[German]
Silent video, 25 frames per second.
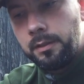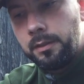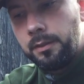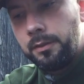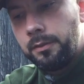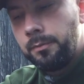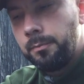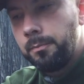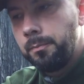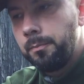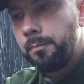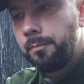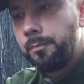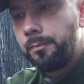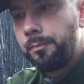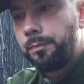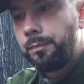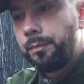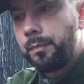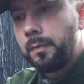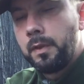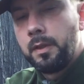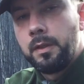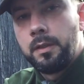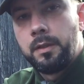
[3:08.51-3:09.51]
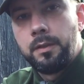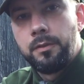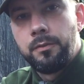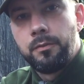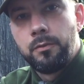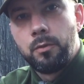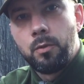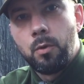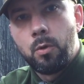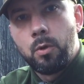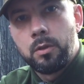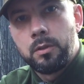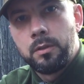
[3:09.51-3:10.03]
diesem an
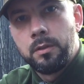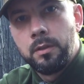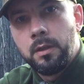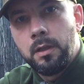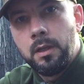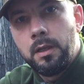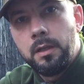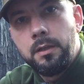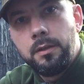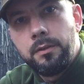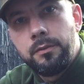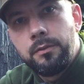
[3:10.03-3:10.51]
diesen Dochten dran.